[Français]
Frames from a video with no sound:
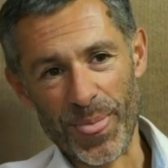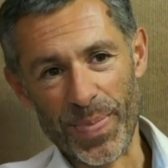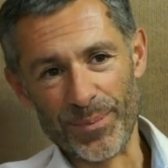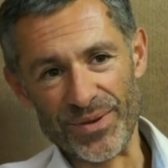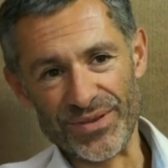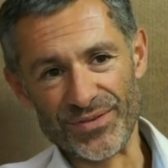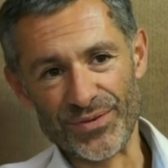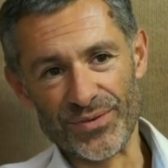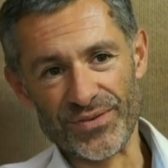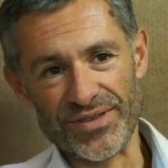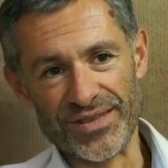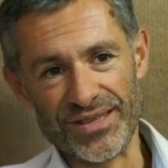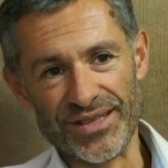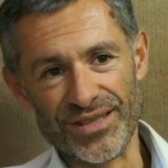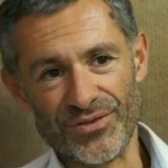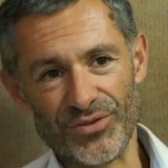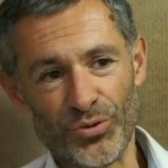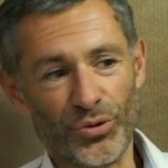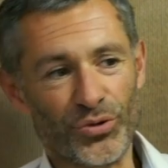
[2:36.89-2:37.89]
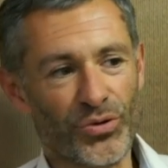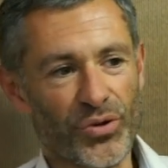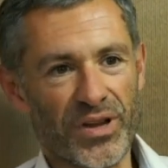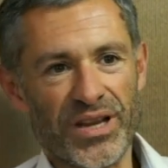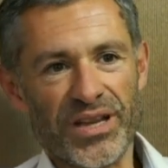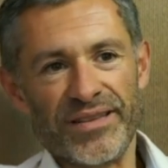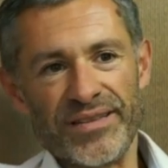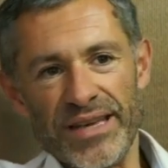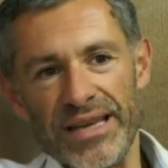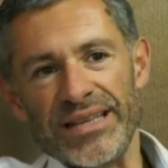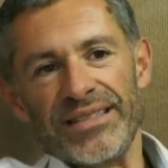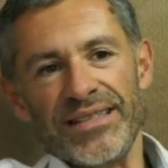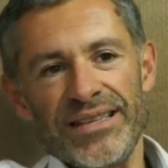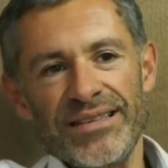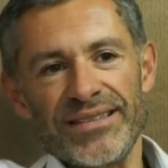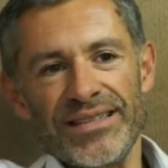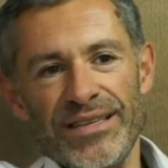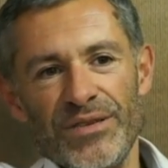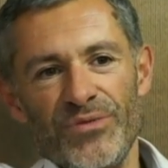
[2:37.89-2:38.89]
Parce que si d'autres réalités
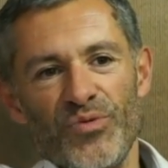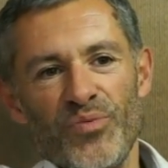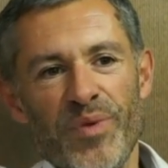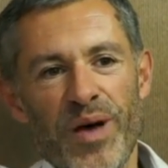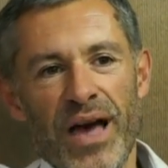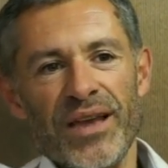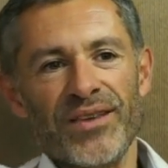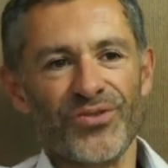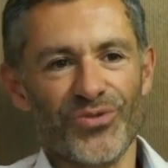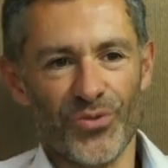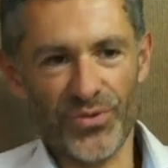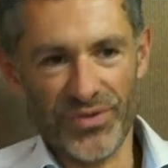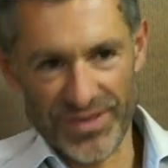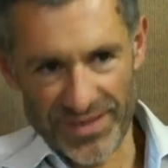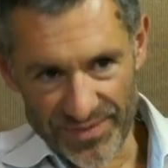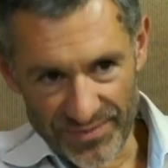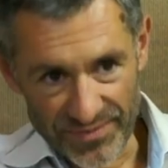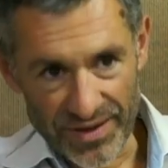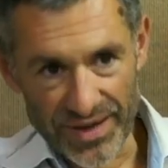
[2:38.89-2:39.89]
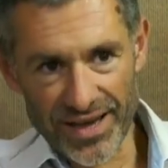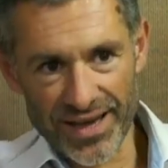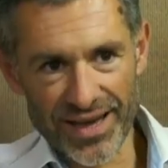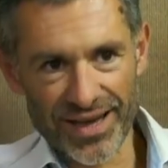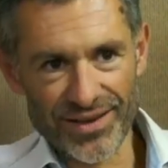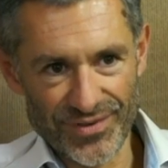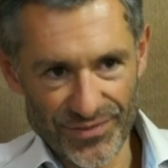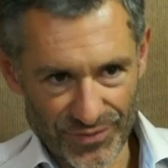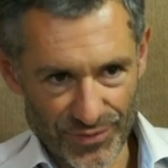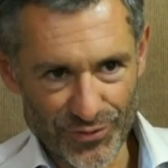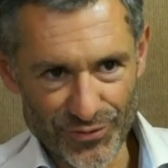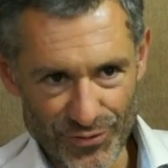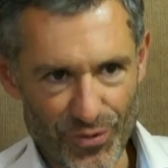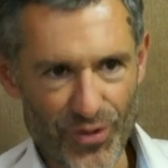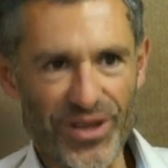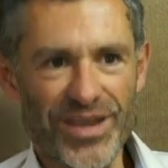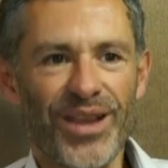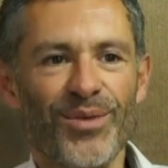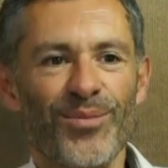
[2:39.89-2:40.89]
existent qui nous paraissent aussi vraies
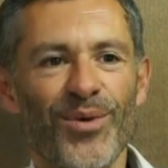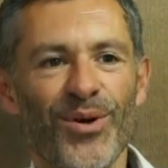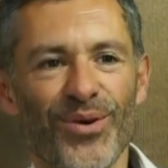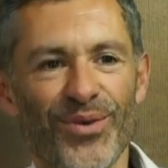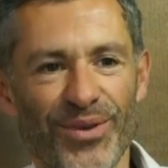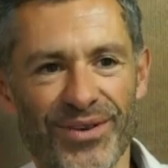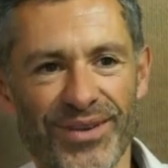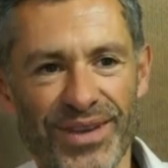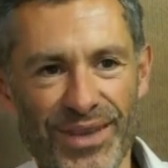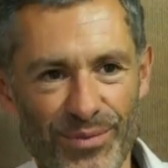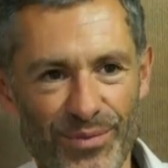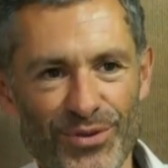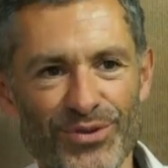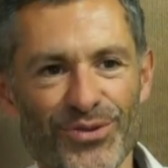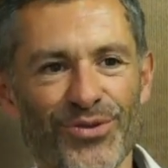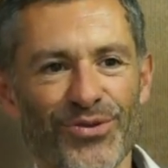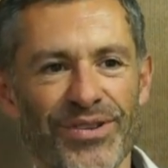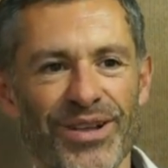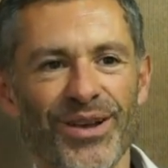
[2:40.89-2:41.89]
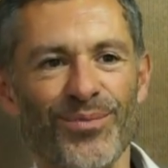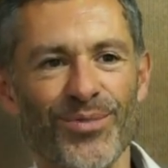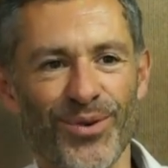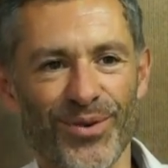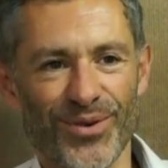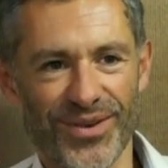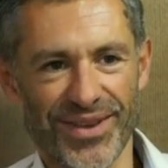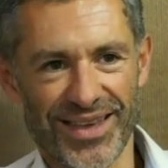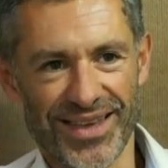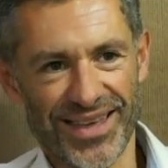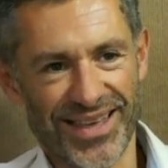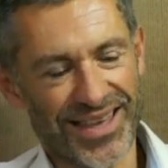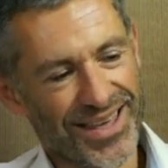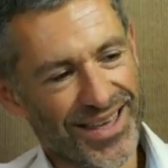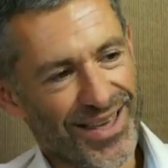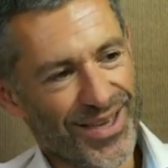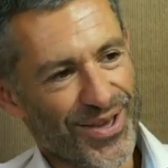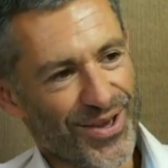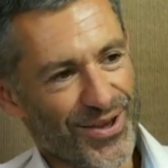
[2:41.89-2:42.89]
sensoriellement, émotionnellement,
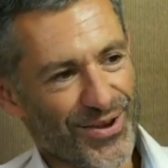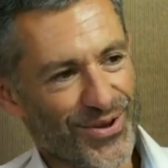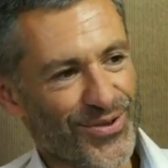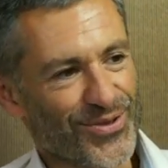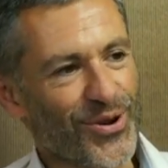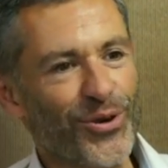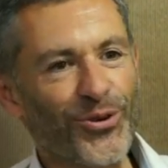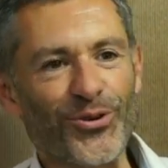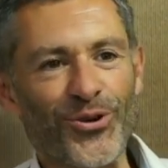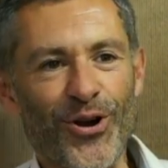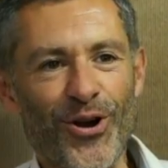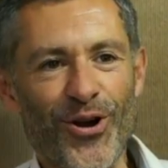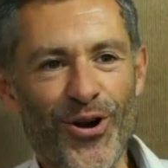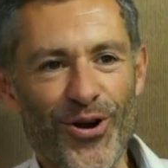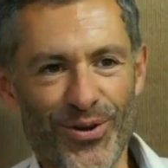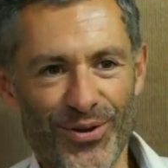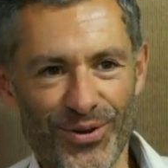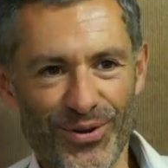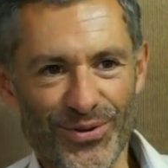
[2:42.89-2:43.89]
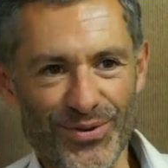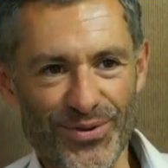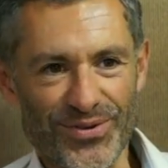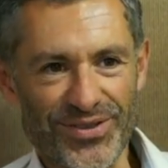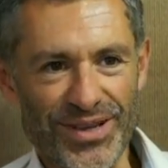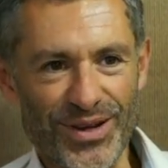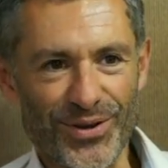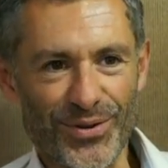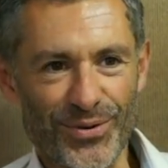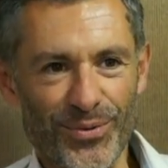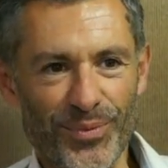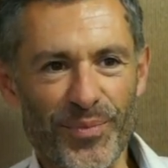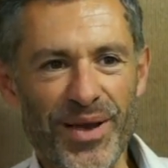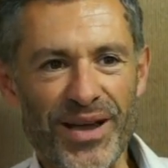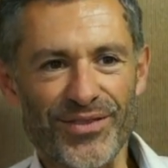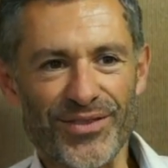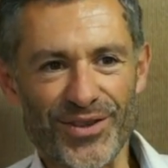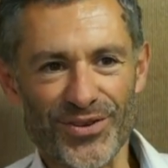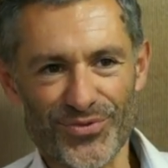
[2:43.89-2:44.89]
euh, dans le corps, que celles que l'on
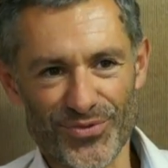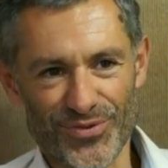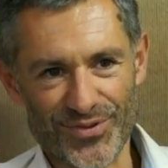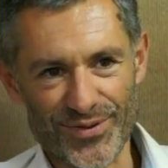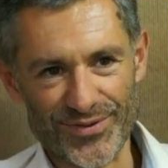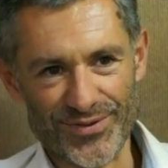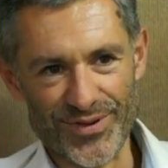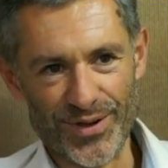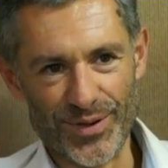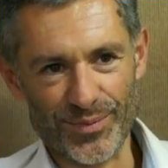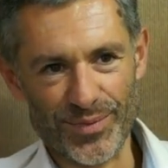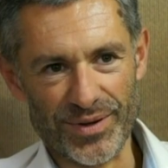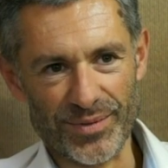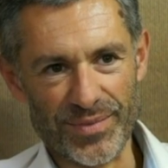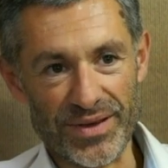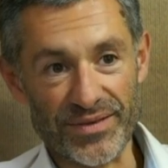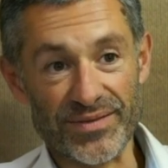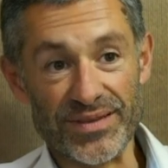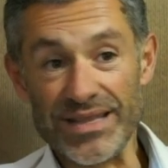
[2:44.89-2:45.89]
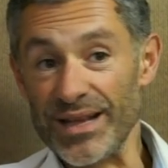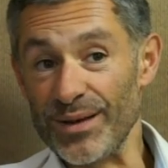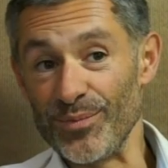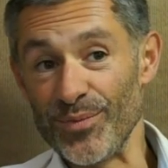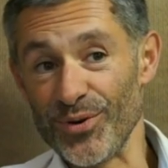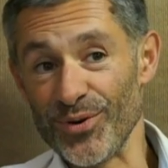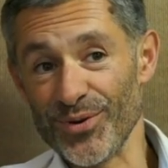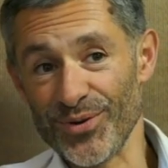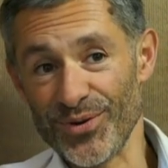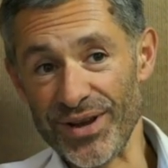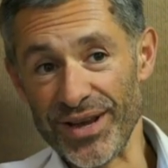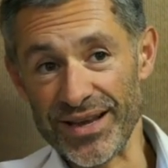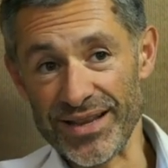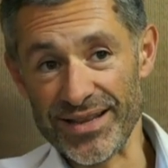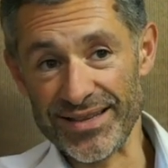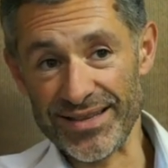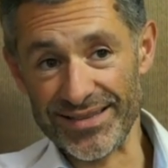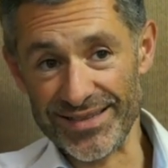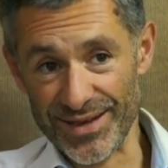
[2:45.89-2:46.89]
partage tous ensemble, ben, finalement, la
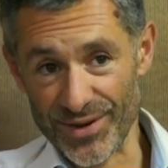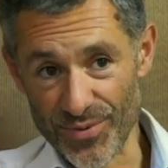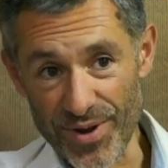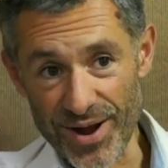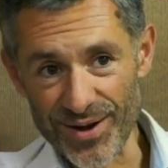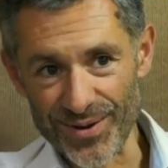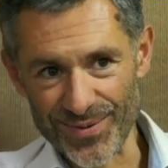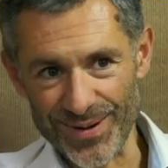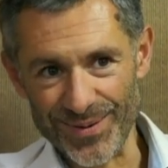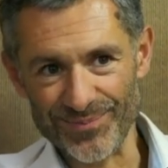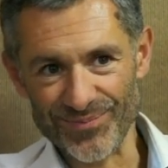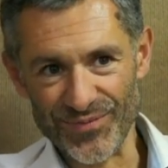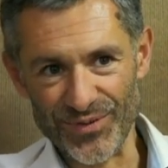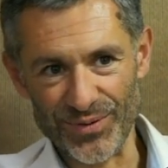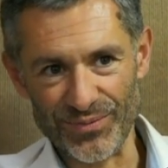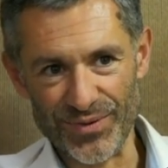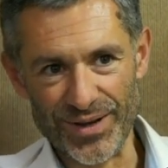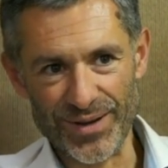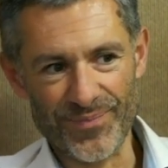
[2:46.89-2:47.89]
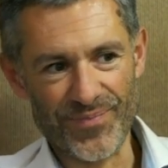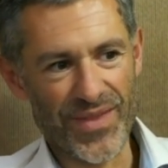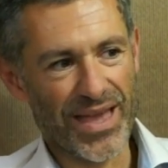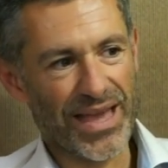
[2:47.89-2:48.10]
réalité, c'est quoi, quoi Tu vois